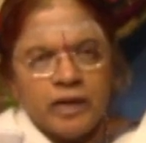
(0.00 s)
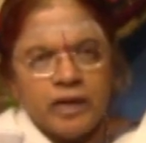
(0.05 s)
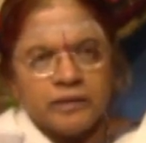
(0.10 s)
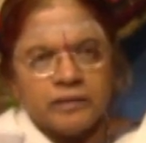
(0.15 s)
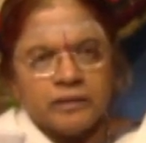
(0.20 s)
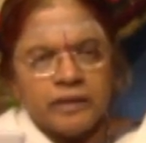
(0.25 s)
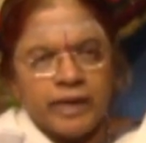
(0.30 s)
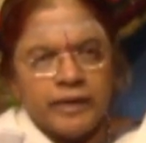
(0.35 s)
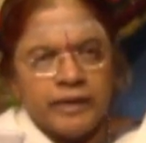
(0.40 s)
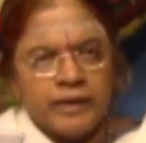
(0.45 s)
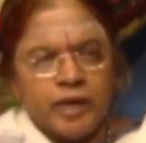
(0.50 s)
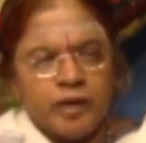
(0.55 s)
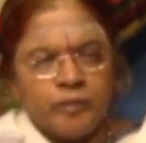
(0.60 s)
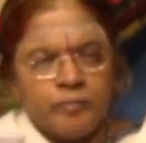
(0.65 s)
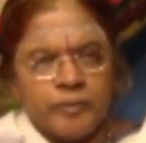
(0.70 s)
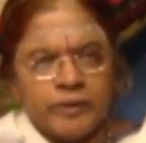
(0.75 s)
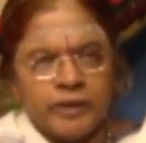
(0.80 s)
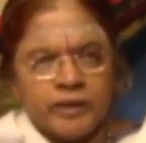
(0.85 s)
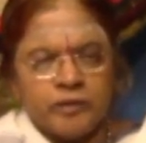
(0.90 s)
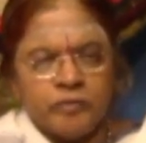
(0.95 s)
அந்த
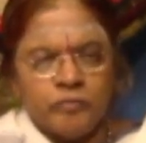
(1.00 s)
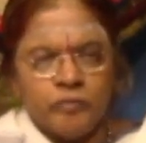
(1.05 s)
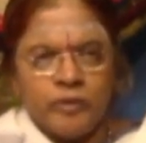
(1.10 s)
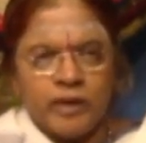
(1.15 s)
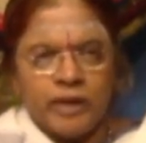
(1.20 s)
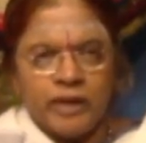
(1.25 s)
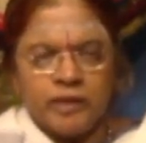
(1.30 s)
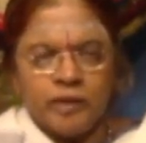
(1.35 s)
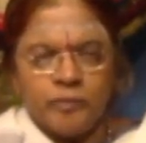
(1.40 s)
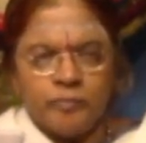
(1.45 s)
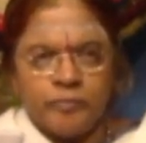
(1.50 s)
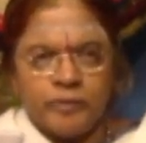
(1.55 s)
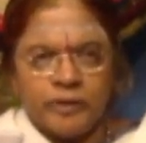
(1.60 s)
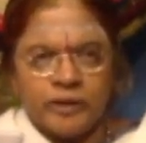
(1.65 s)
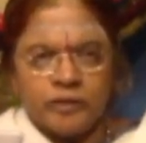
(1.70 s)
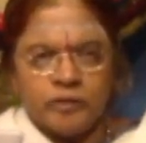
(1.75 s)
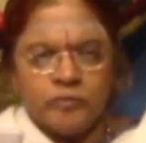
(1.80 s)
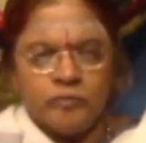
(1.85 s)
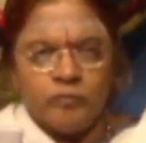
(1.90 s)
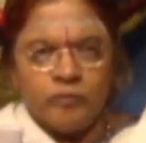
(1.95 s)
அல்லல் படையும்
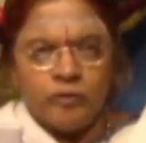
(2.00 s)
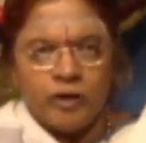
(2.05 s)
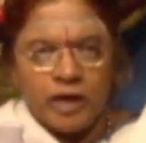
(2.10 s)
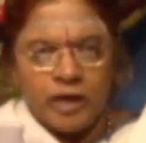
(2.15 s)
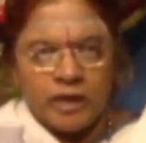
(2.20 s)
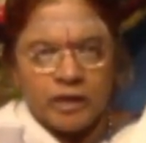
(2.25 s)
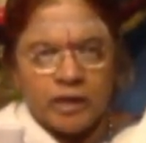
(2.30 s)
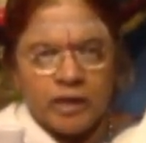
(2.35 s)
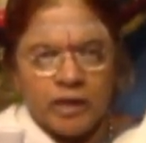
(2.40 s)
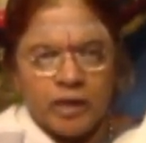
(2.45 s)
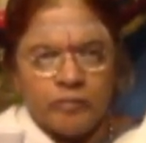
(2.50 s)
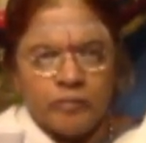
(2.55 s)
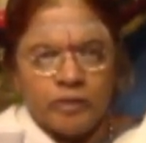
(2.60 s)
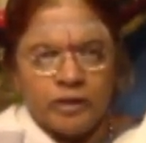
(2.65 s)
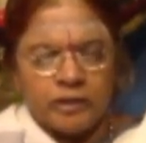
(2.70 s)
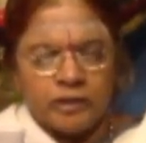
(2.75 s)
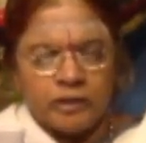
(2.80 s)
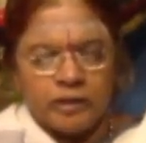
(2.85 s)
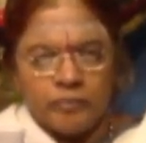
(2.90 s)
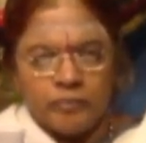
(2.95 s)
மாயப்படையும்
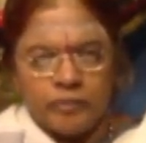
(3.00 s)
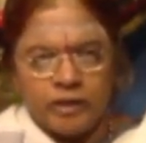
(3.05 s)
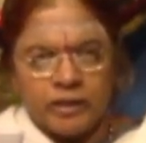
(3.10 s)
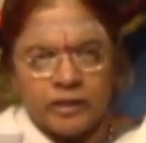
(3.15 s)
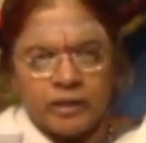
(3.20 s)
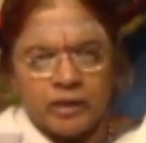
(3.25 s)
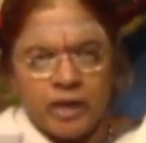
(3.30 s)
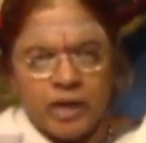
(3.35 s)
வாராமல் நம்மளை